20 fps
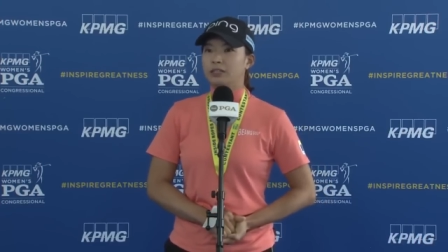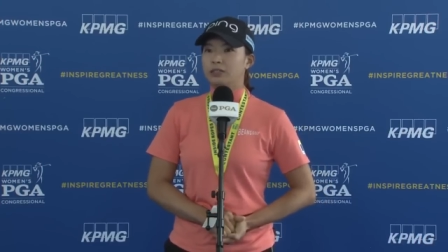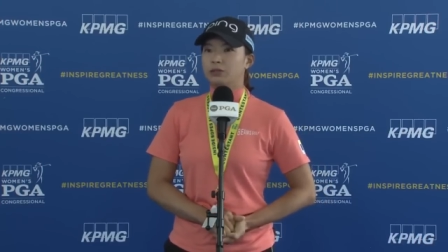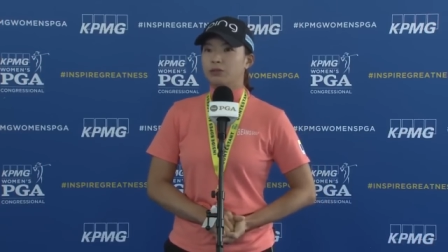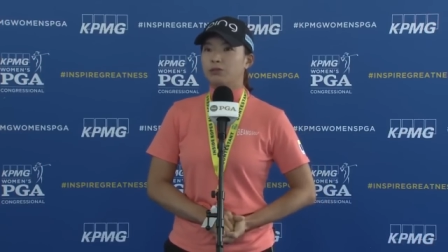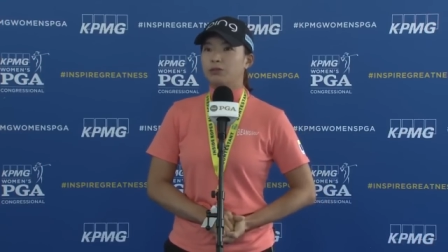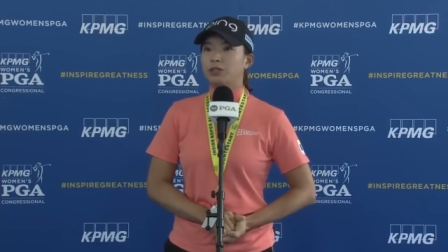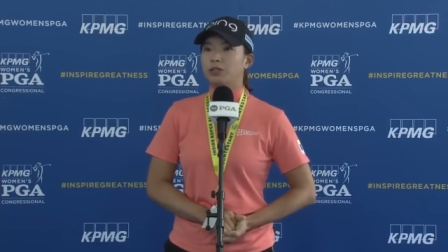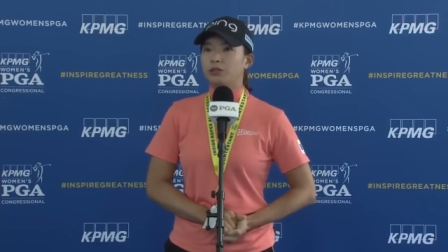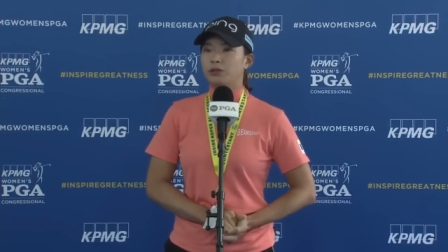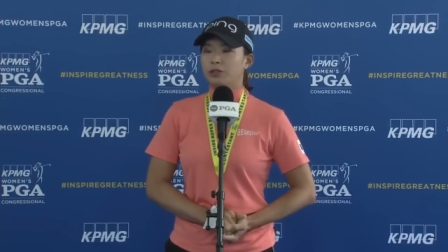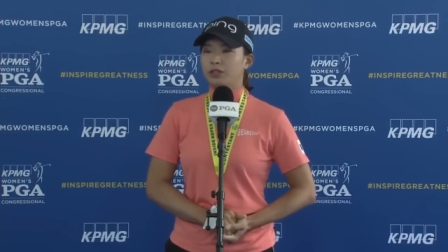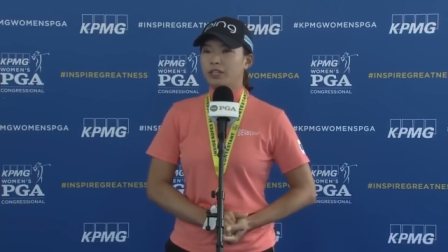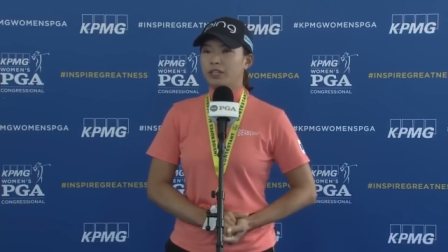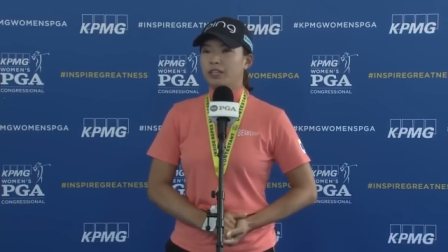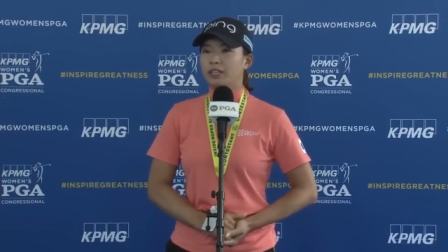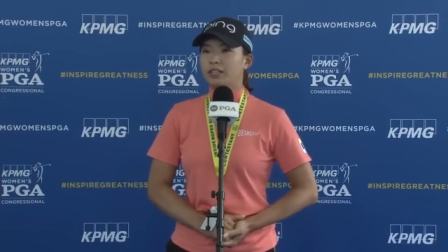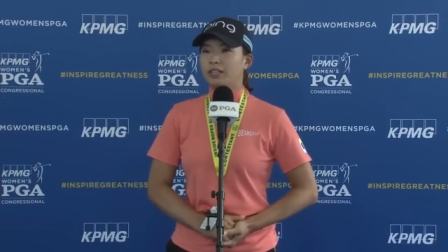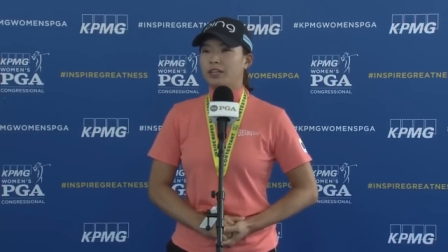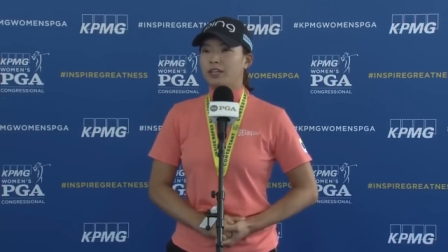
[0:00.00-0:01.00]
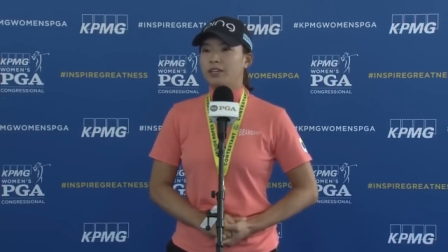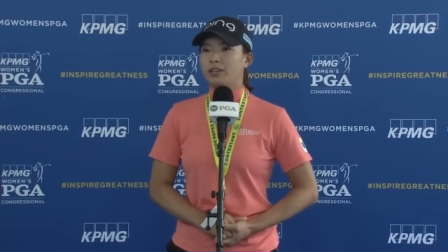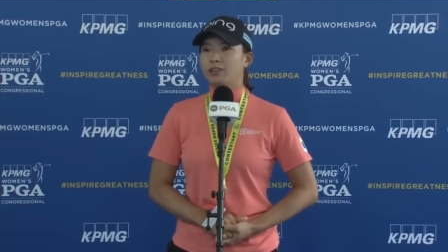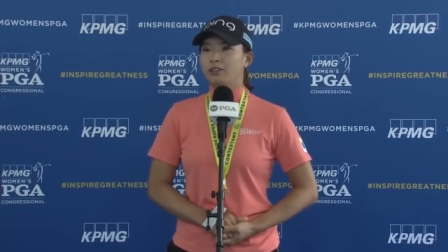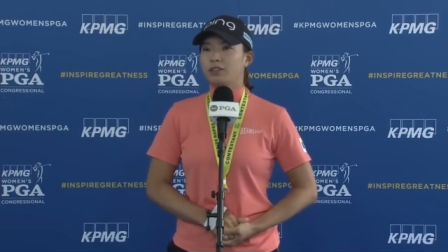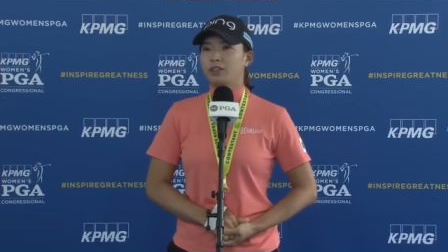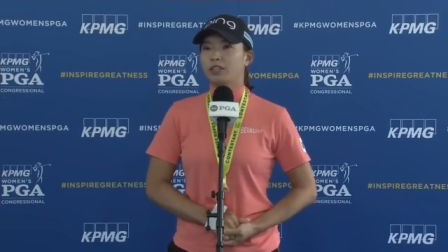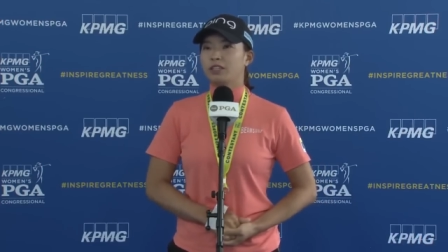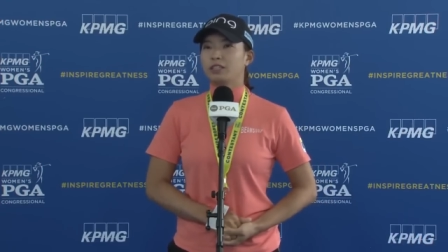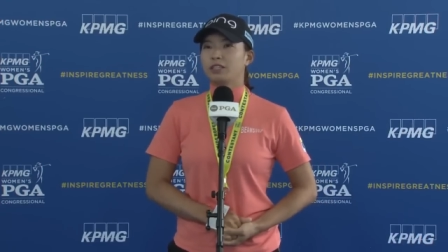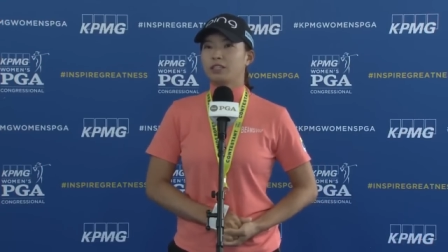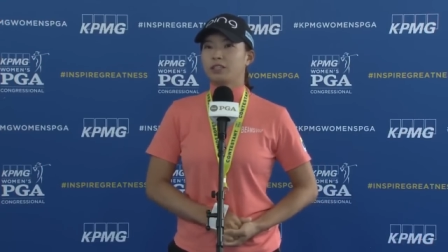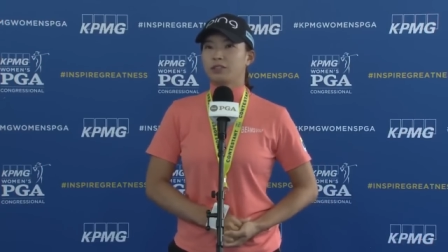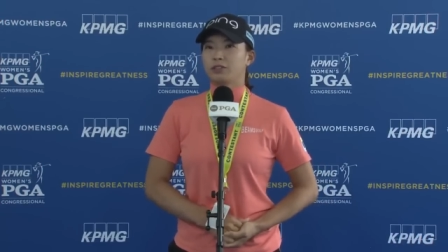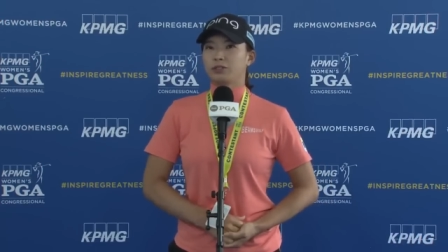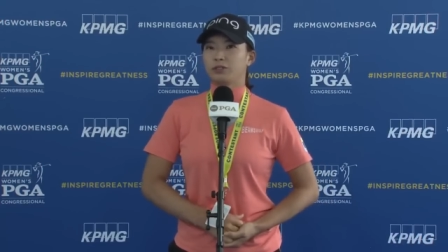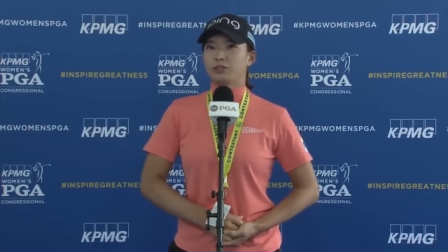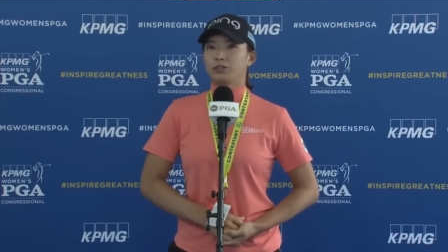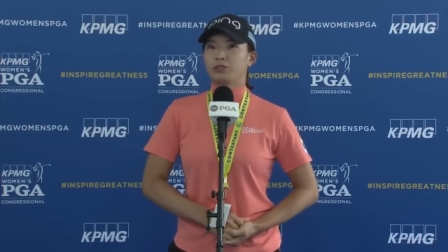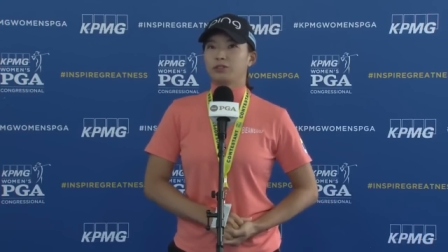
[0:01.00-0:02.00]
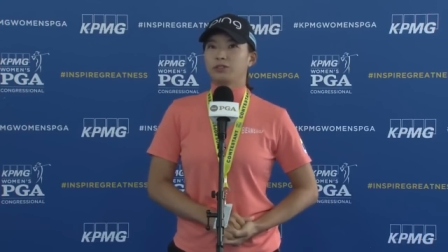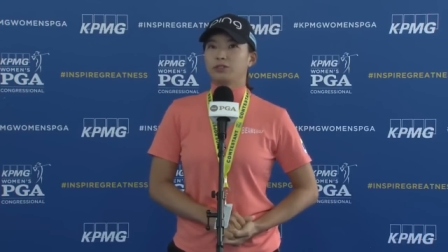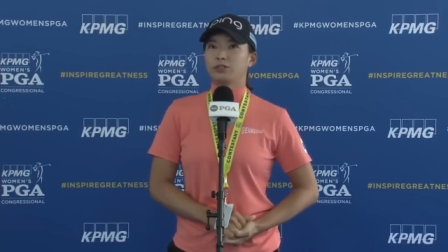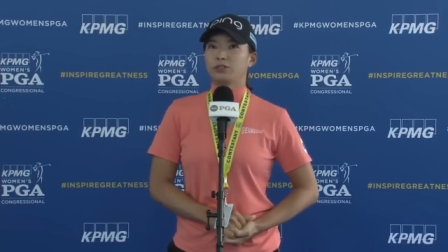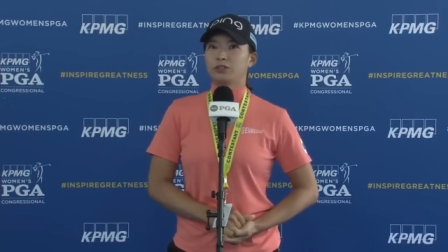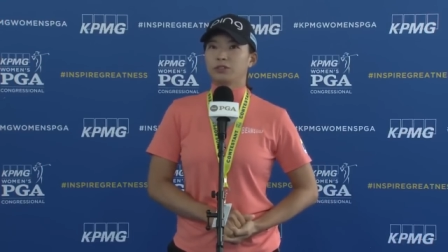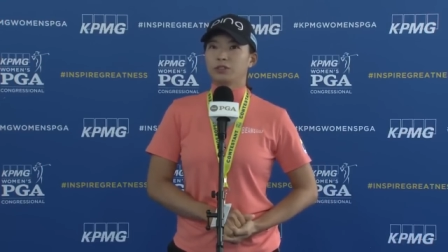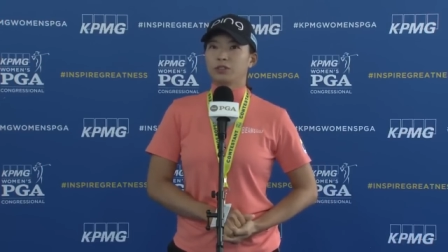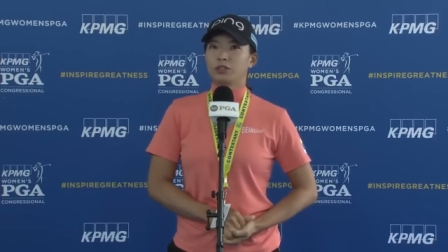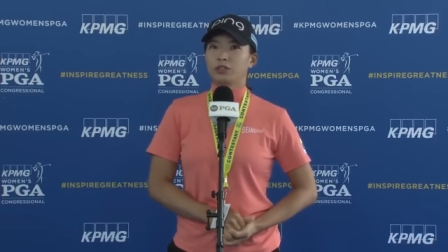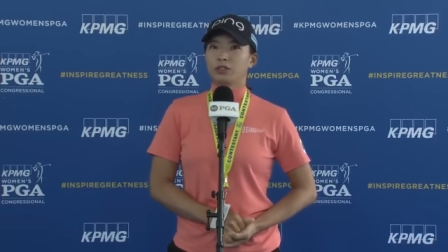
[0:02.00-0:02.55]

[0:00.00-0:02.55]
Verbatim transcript: そこでどれだけ耐えれるかっていう